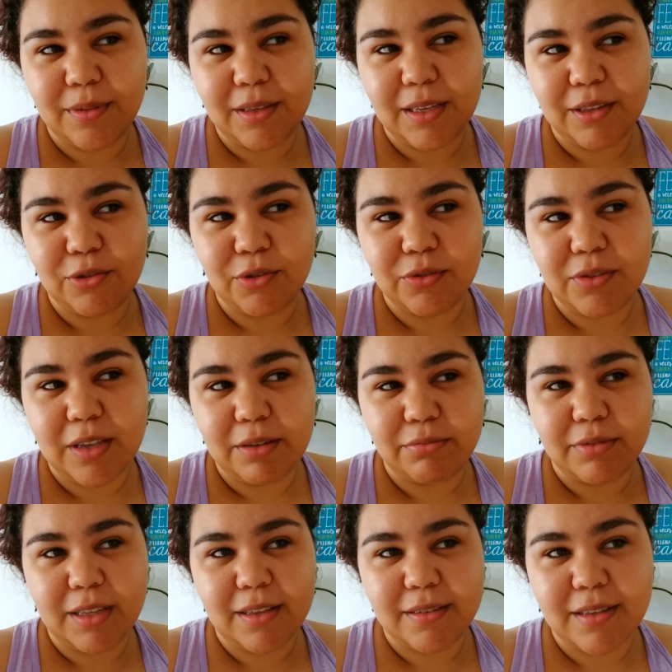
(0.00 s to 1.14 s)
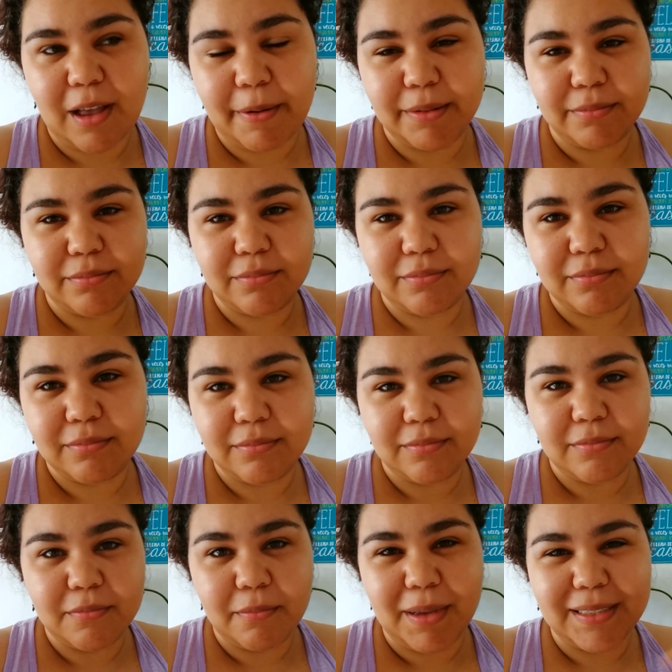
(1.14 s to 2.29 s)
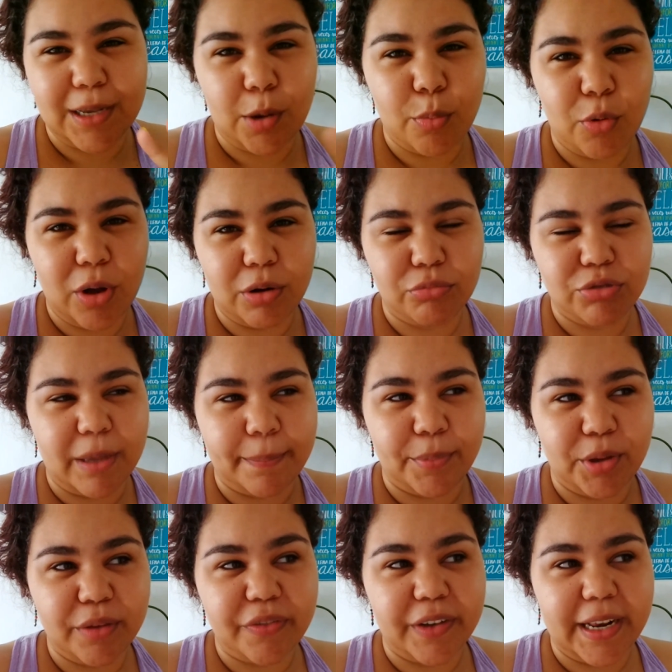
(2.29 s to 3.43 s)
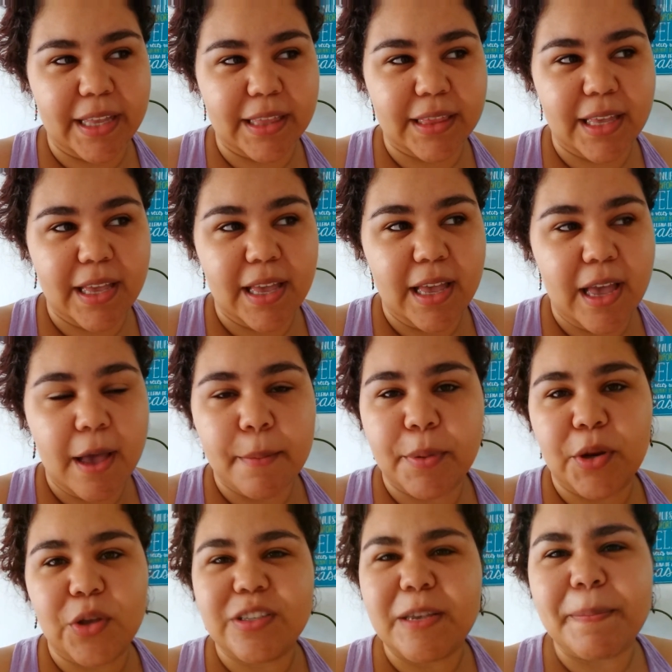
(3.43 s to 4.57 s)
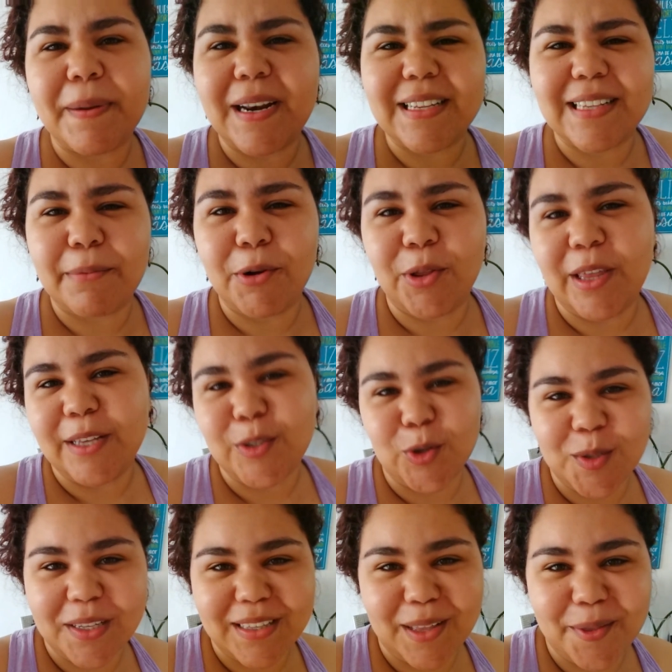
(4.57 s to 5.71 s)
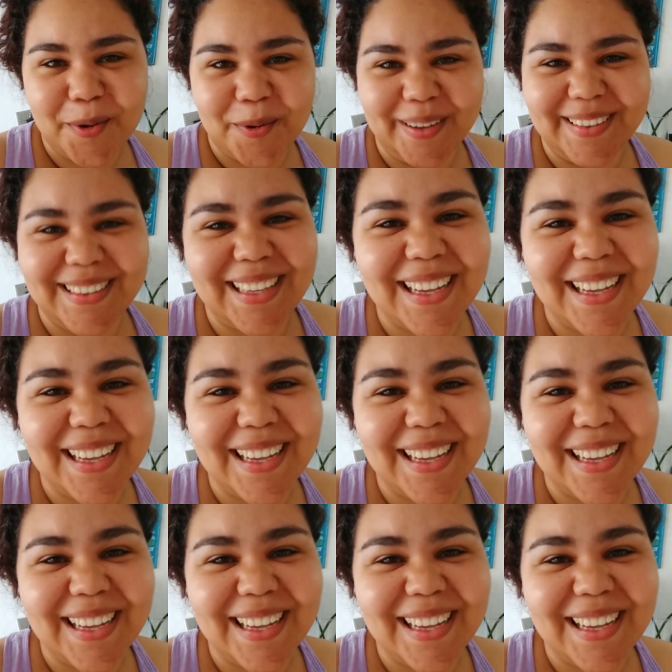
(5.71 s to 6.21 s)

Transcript: Y entonces ustedes saben, hace como en un tiempo diferente, pero yo siempre les hablo de eso, no se han dado cuenta.